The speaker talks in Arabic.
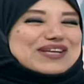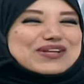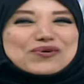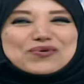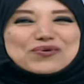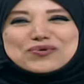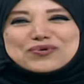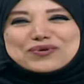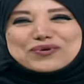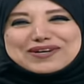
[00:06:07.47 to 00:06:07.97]

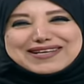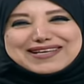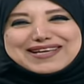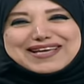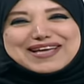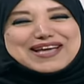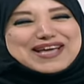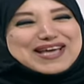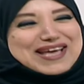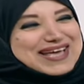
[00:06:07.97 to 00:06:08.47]

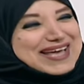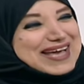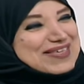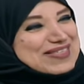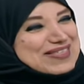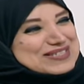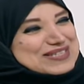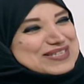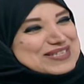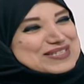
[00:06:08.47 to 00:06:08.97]

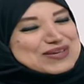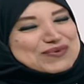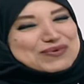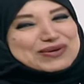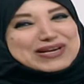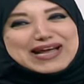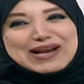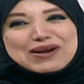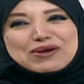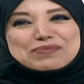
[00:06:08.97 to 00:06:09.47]
وعلى شيء
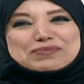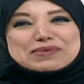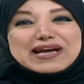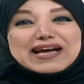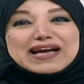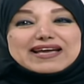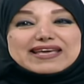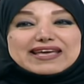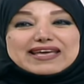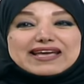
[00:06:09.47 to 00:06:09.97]
سوينا لهم
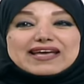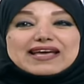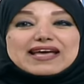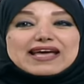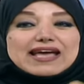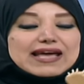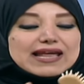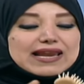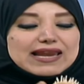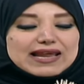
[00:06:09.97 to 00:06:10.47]
دعايه
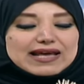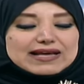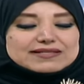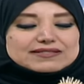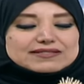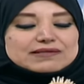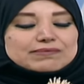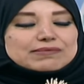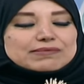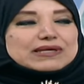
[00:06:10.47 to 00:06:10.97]

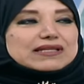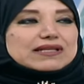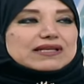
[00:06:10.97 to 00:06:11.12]
لازم